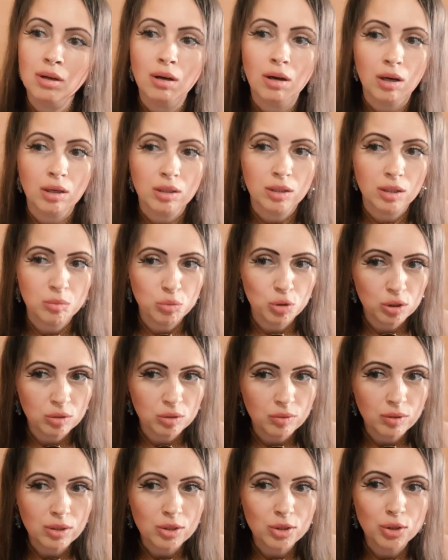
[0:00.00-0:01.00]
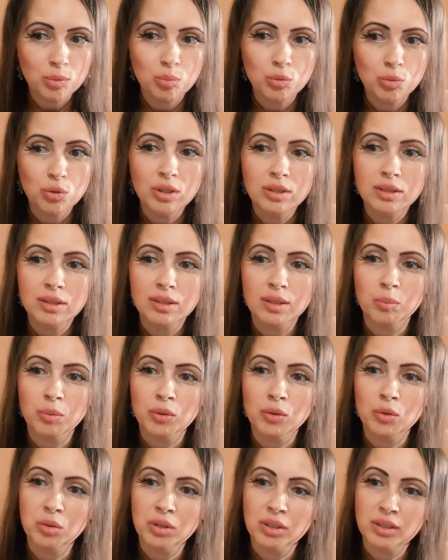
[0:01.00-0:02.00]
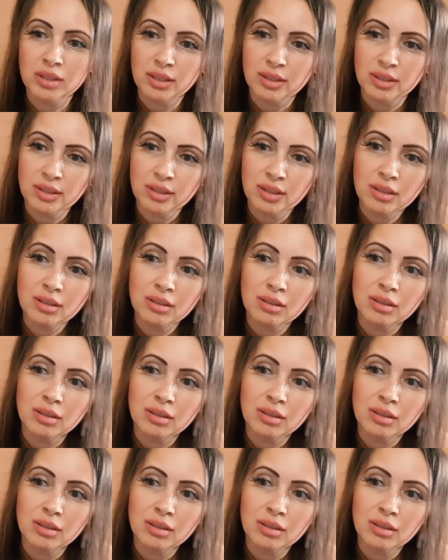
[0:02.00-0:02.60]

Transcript: «Она может вылечить мудреца», – подумал сосед